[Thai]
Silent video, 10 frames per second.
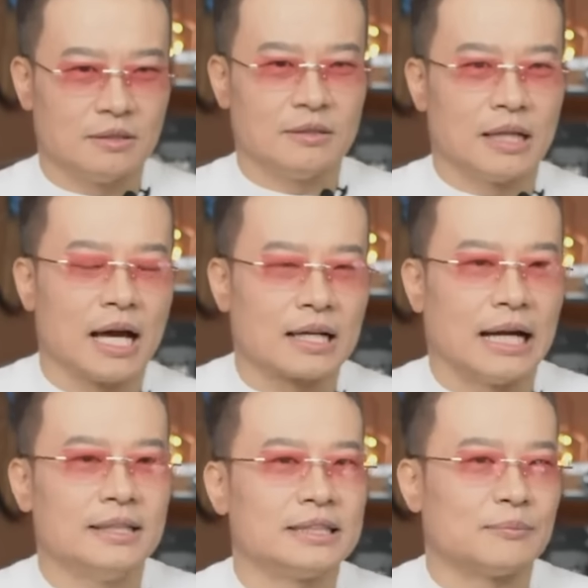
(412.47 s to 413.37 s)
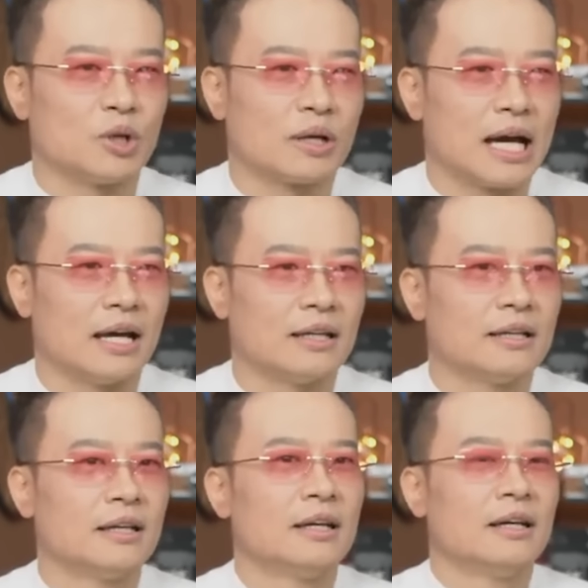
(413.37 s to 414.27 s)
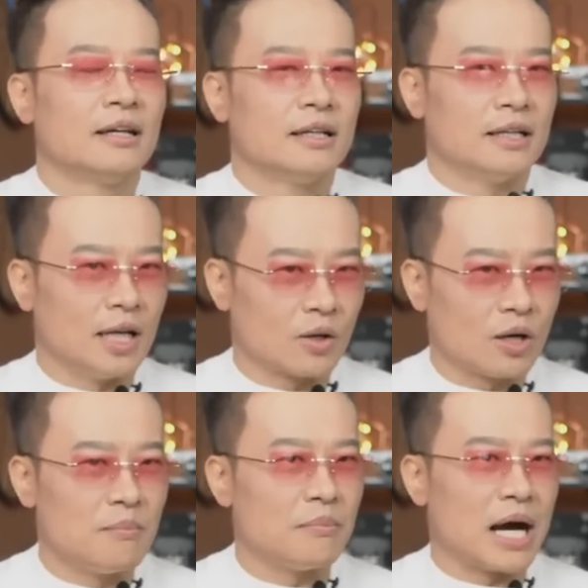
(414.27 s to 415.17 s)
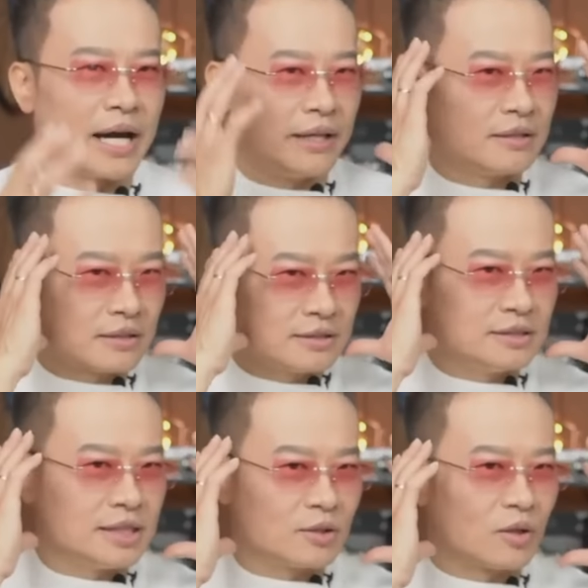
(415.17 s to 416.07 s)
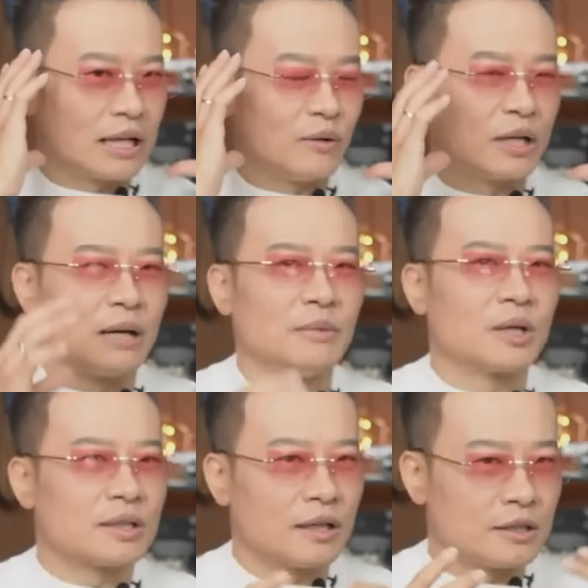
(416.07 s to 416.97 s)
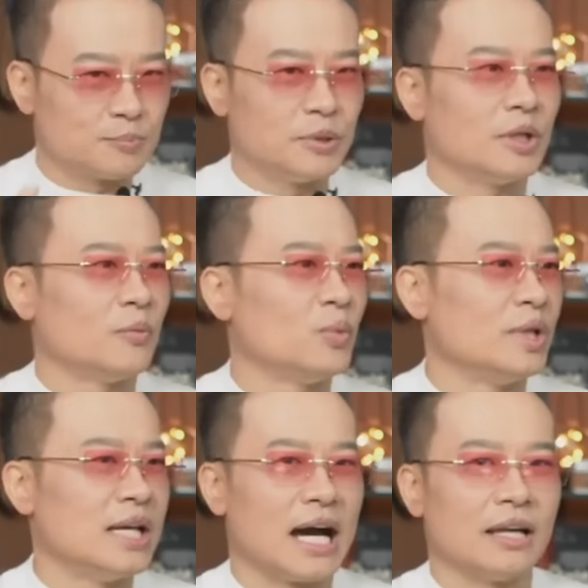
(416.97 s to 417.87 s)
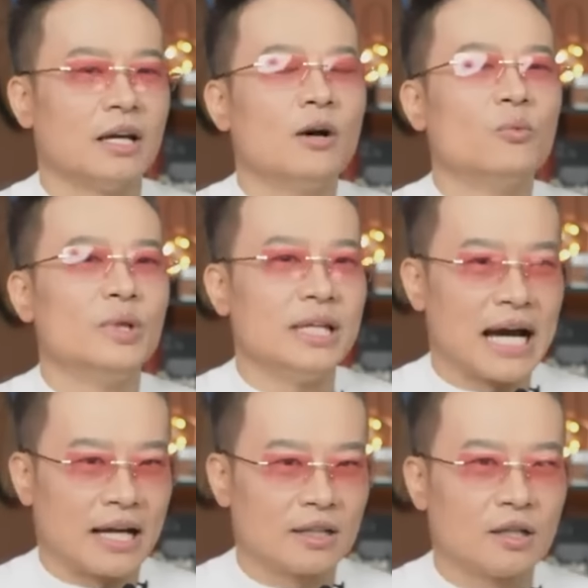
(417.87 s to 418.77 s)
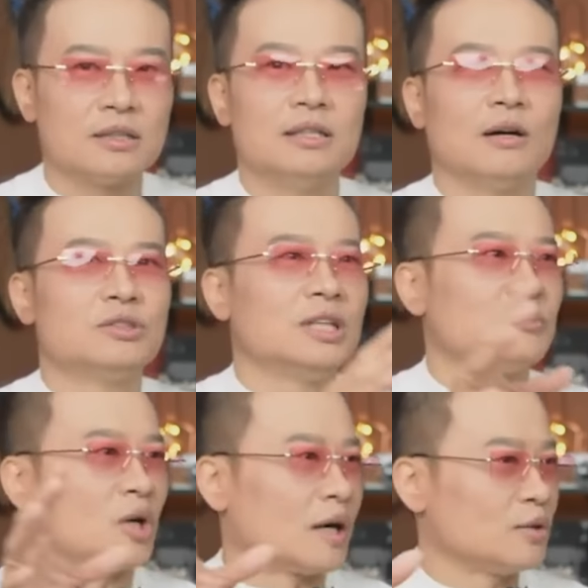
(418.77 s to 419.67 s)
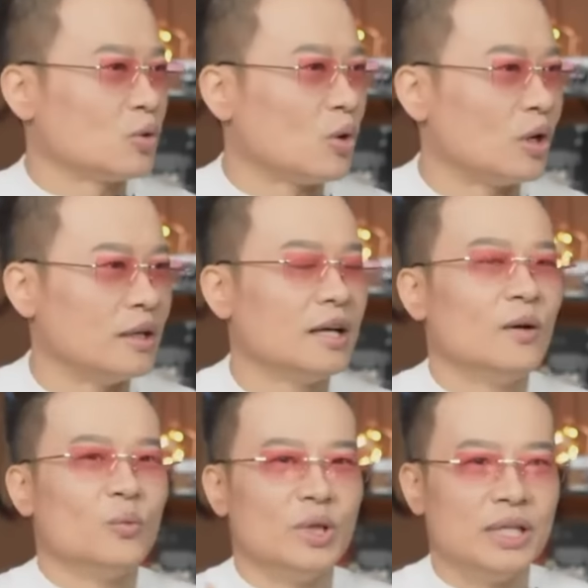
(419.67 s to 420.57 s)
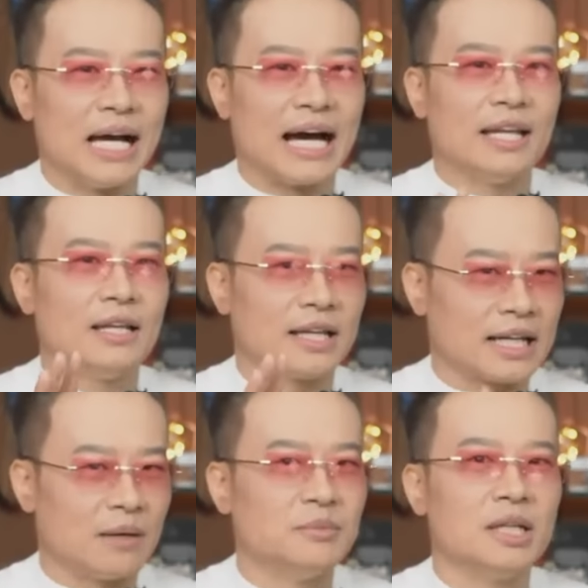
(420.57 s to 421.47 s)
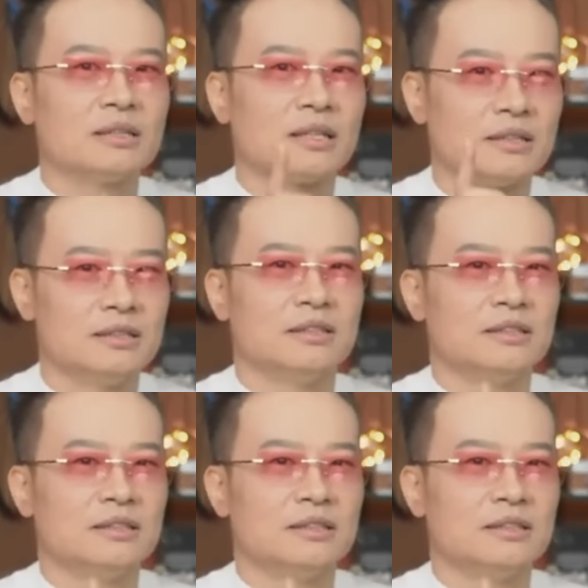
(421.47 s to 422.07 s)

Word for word: ร่างกายที่จับต้องได้ แล้วก็ mind ก็คือจิตของเรานะครับ แล้วก็ spirit วิญญาณ วิญญาณก็คือเราเชื่อมต่อกันทุกคน วิญญาณนี่อีกคำหนึ่งก็คือ